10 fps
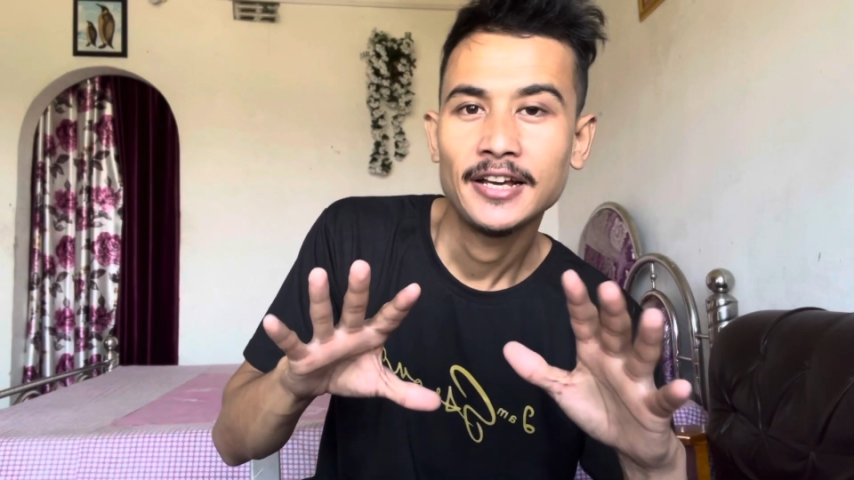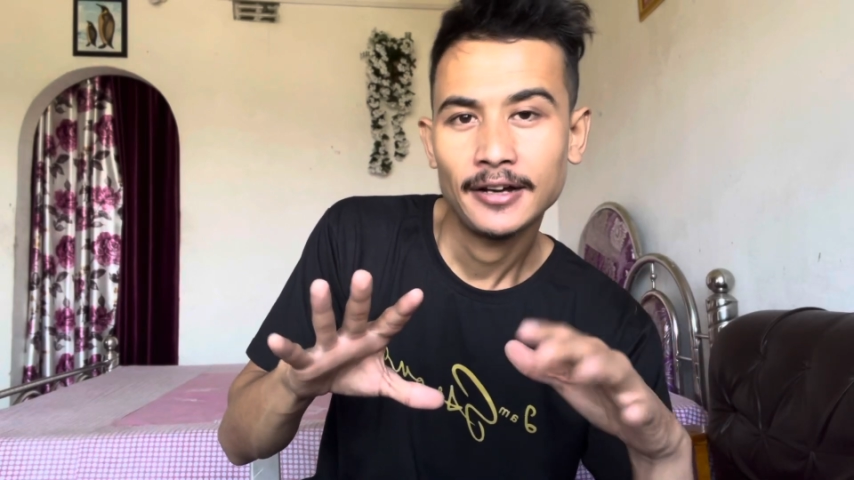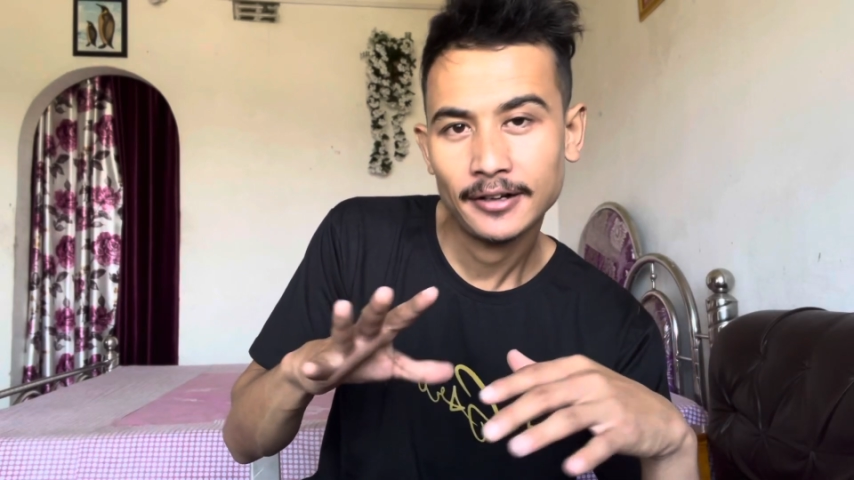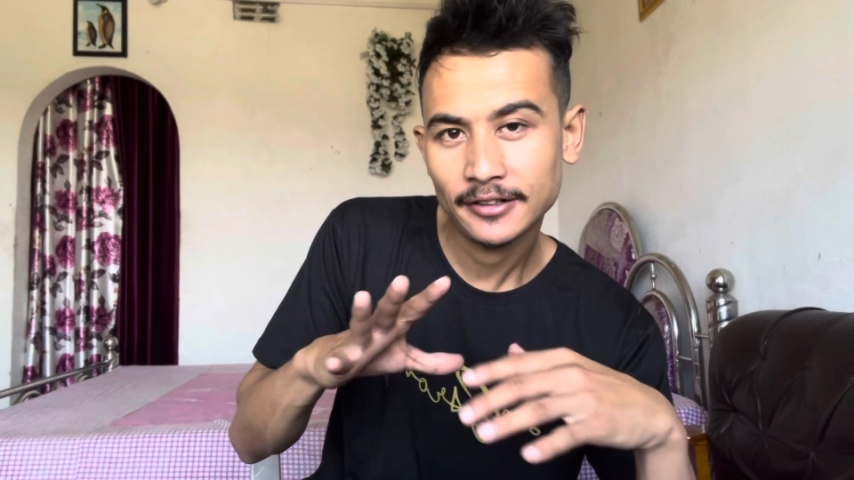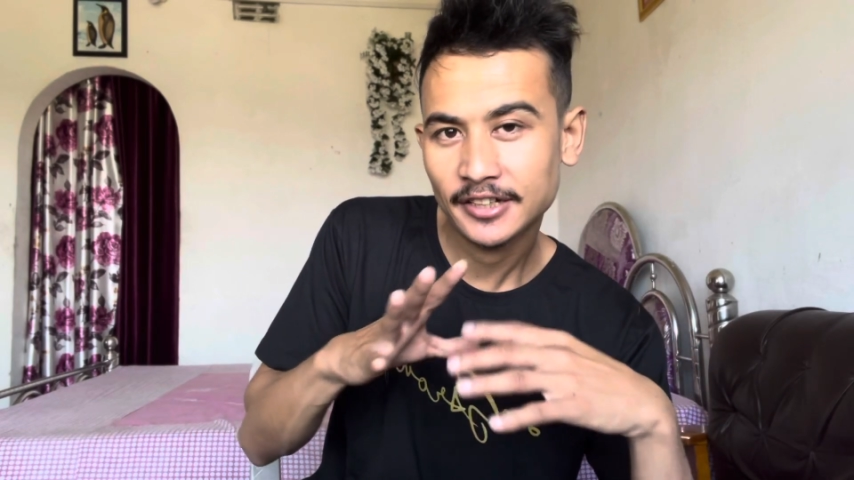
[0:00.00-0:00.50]

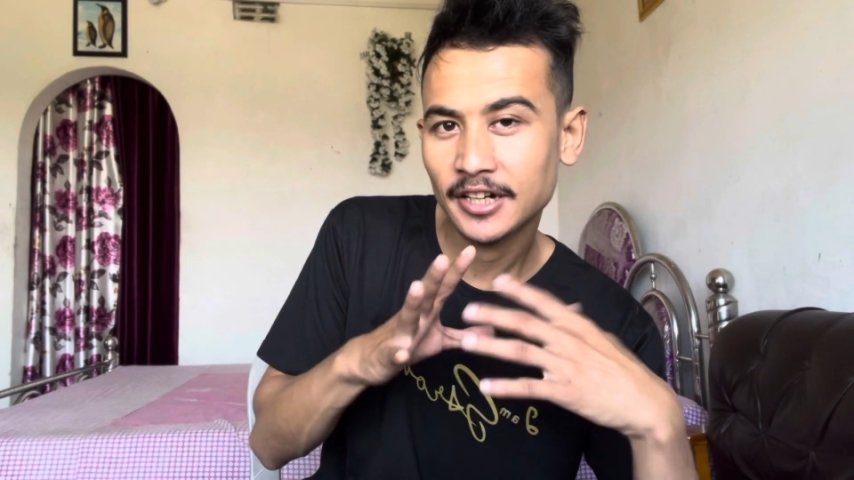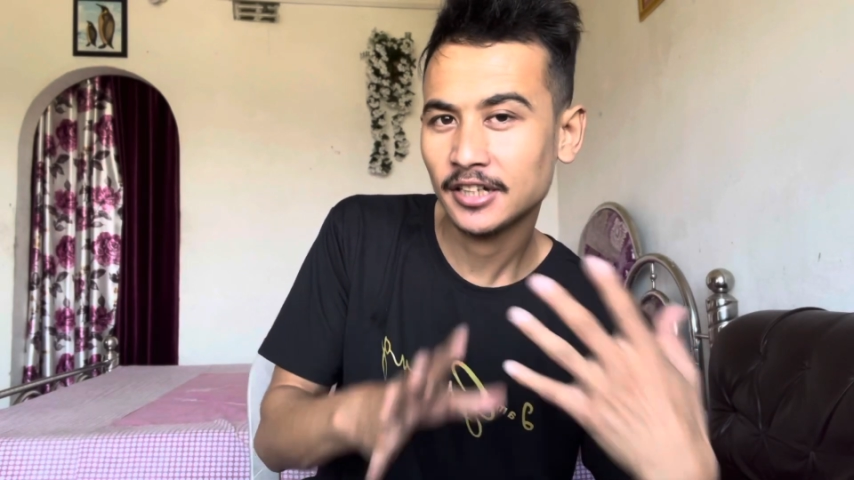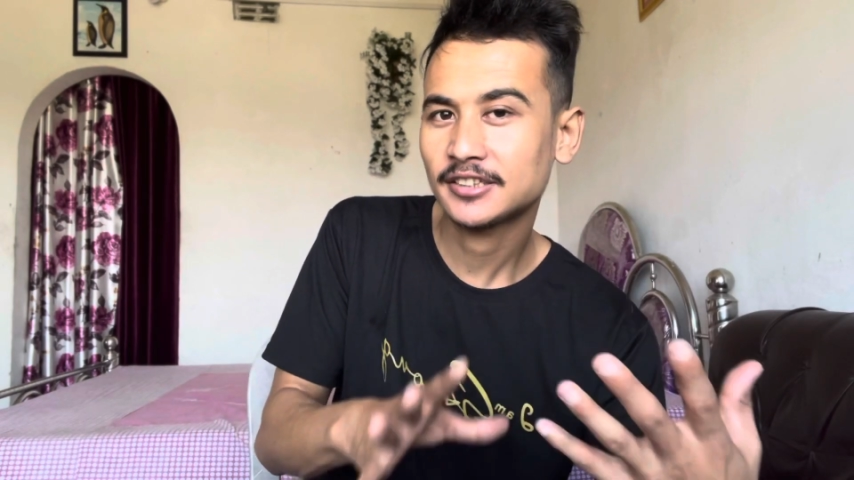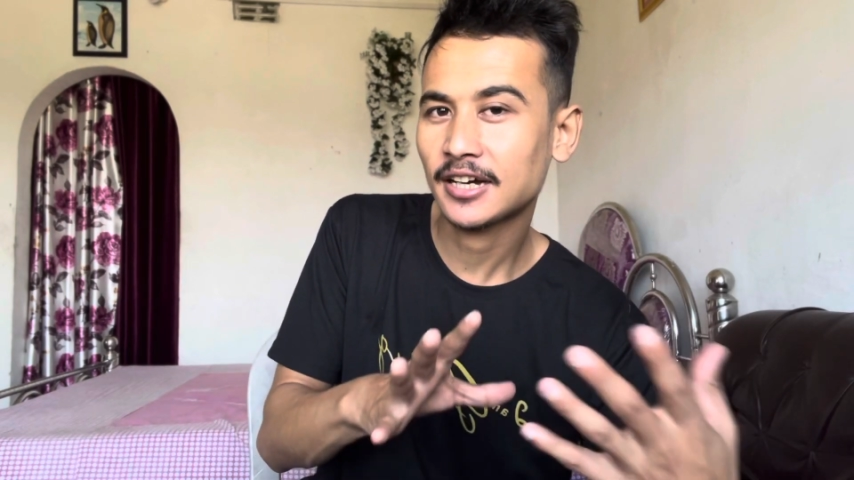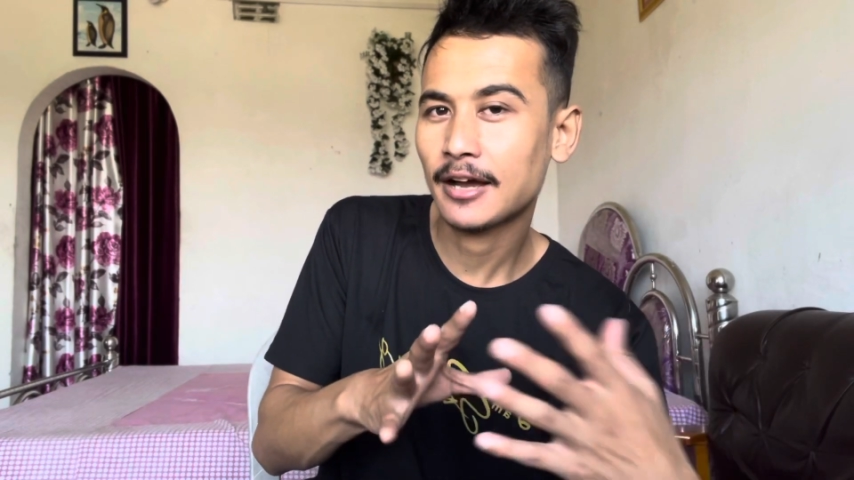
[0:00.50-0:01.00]

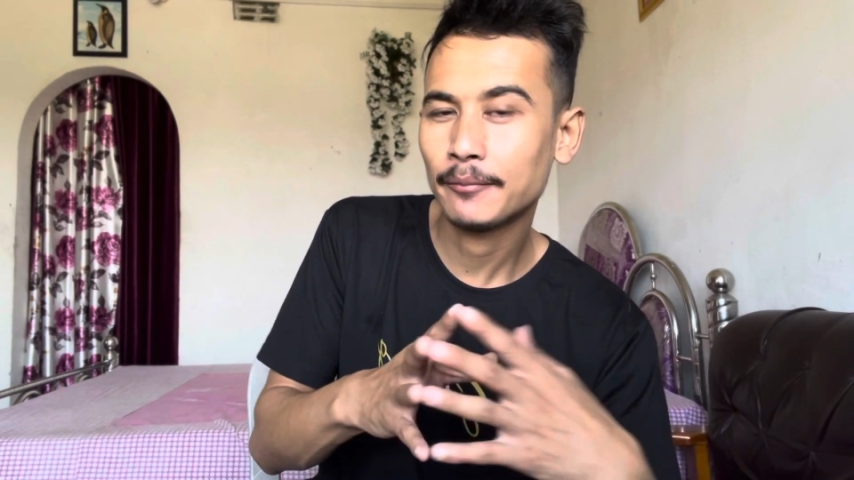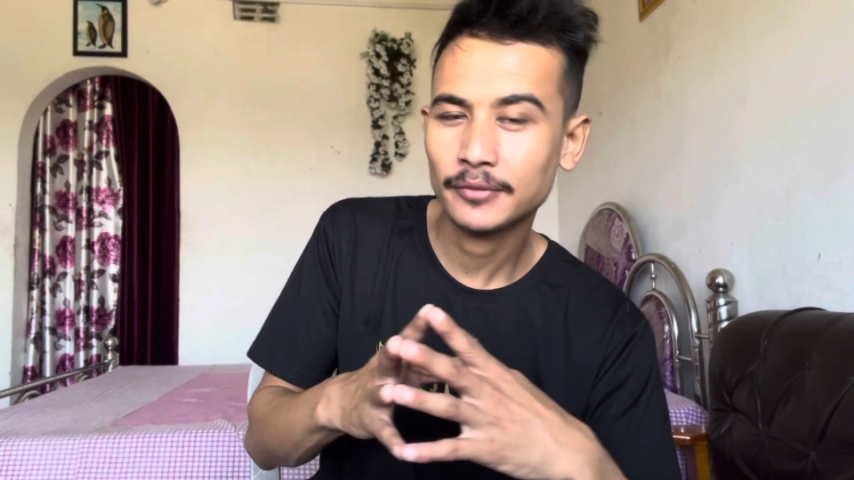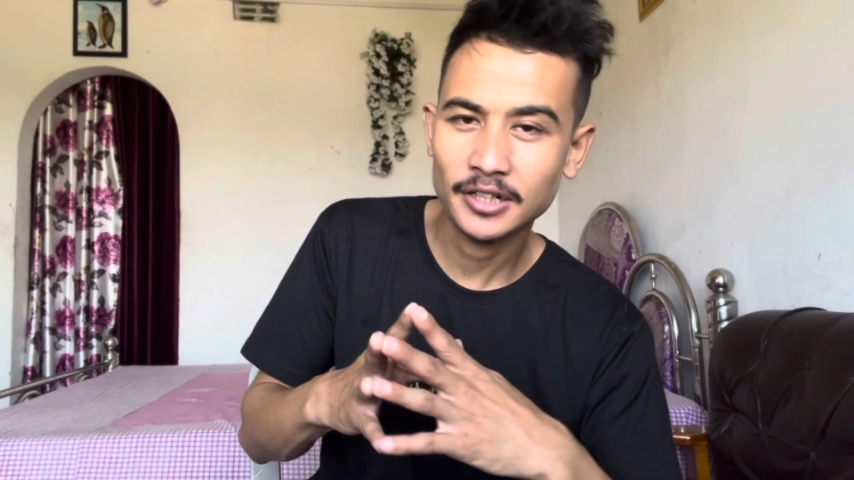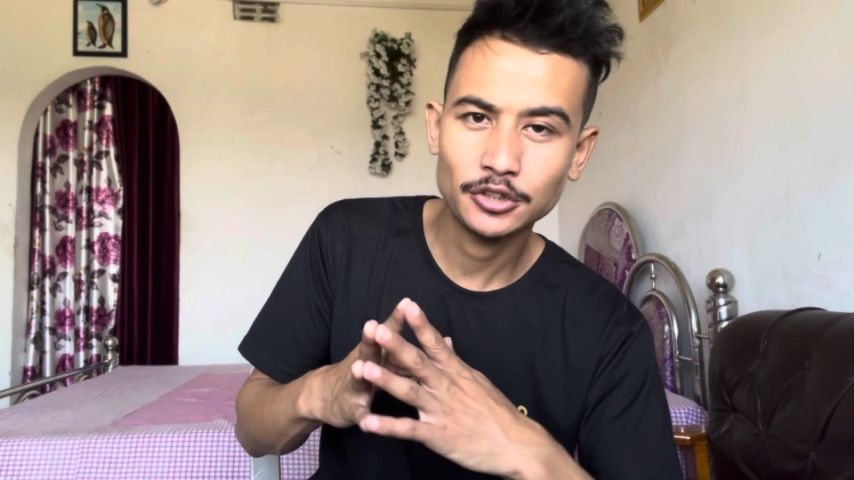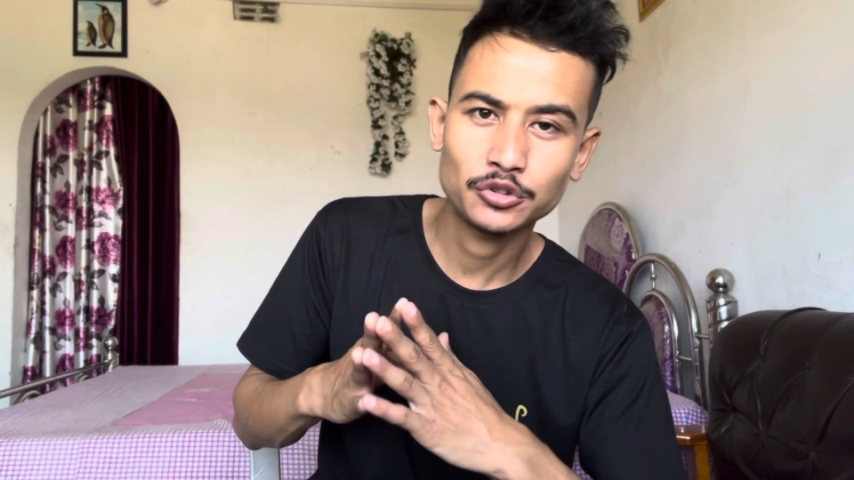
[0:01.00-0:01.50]
टनल्स का काम
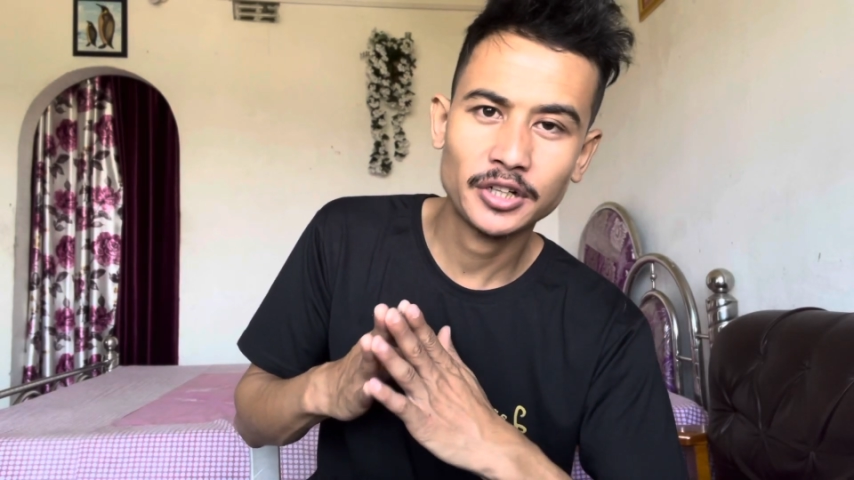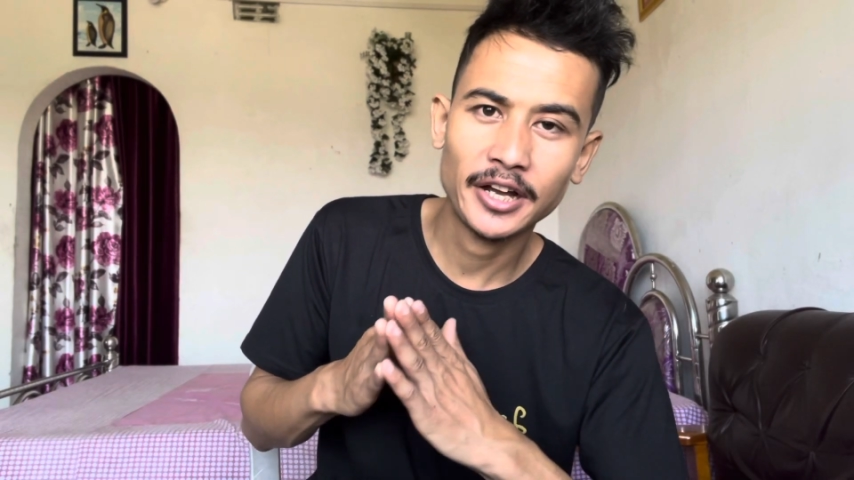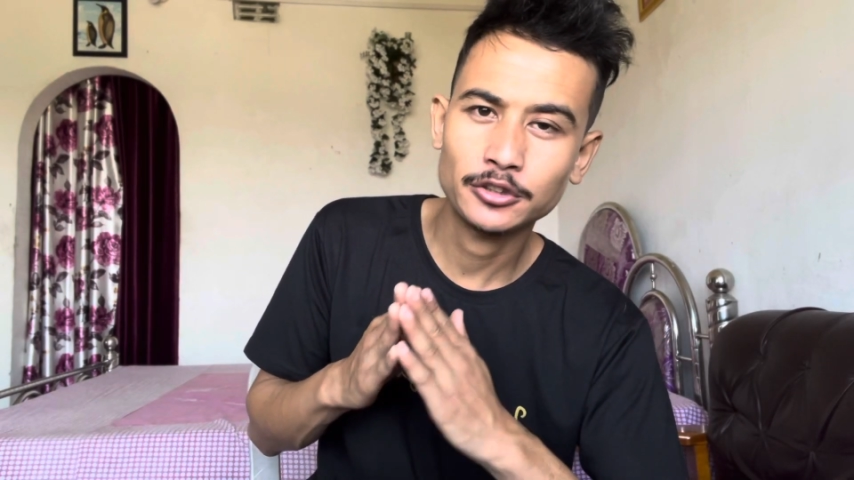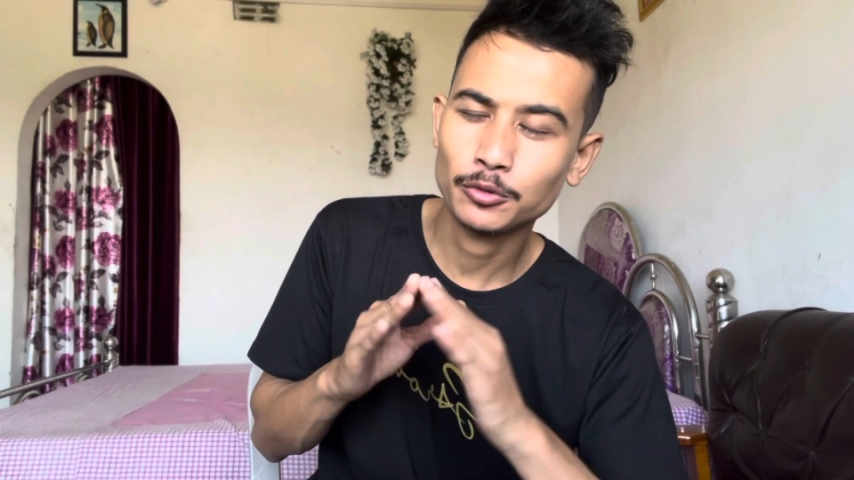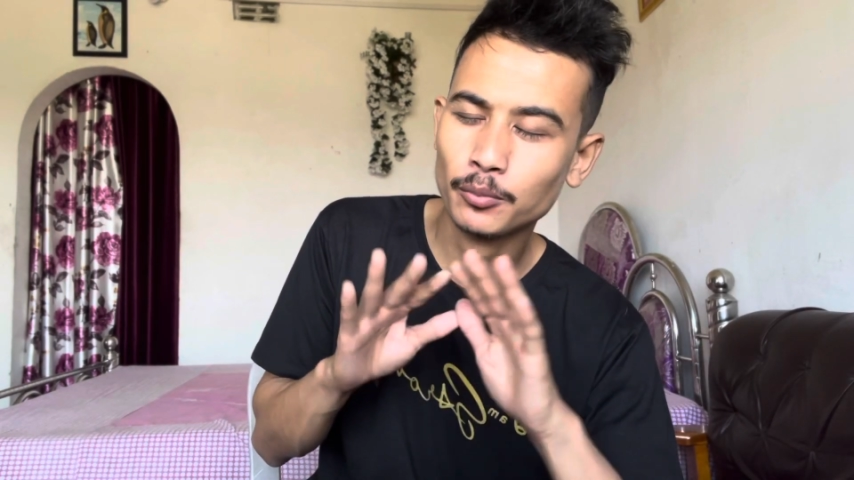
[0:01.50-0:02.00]
कर चुका
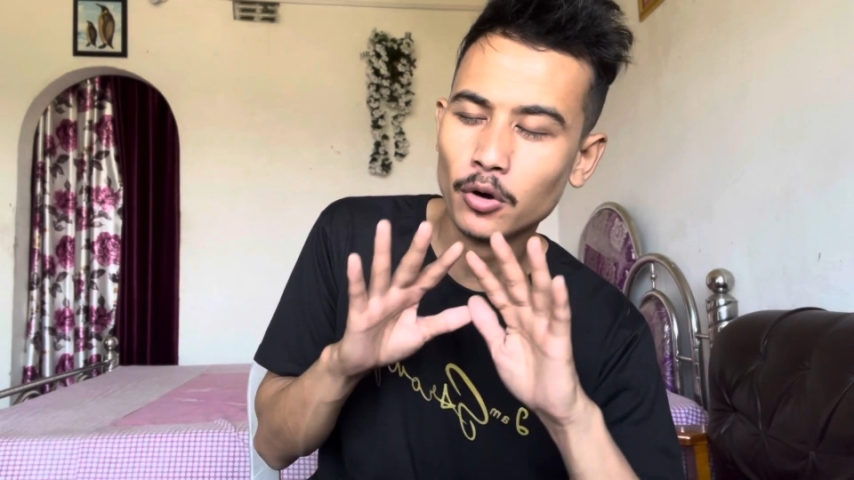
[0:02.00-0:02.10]
है सो